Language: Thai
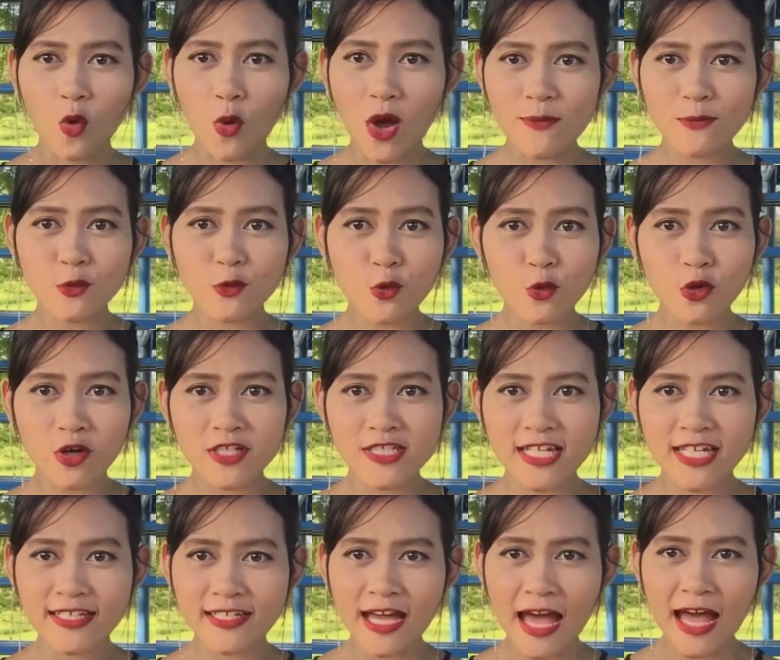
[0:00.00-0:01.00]
ความทุกข์ก็
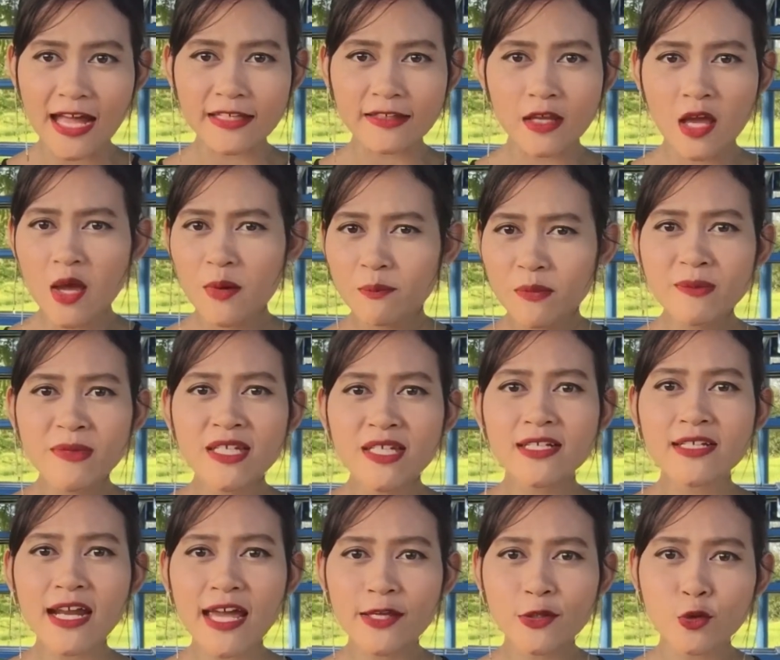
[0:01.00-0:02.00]
เช่นกัน ไม่มี
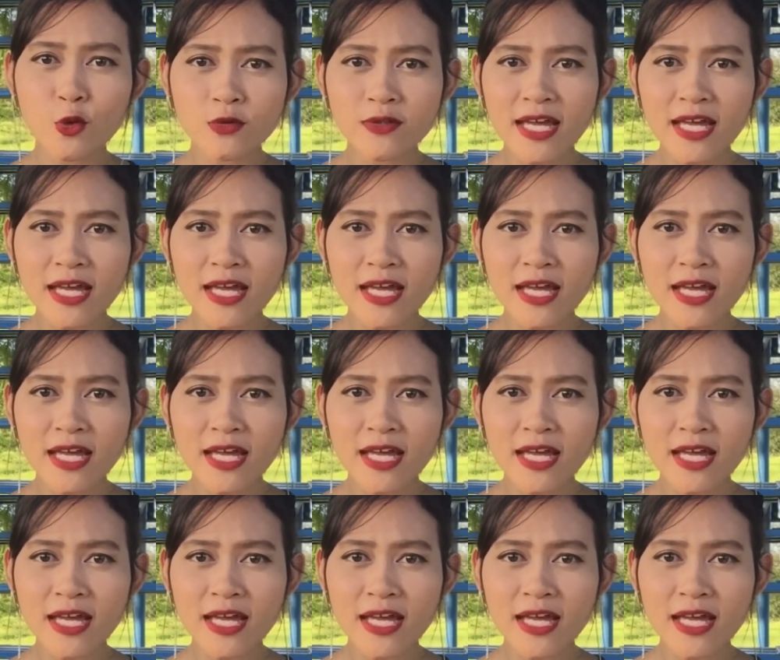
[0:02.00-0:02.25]
ใครทุกข์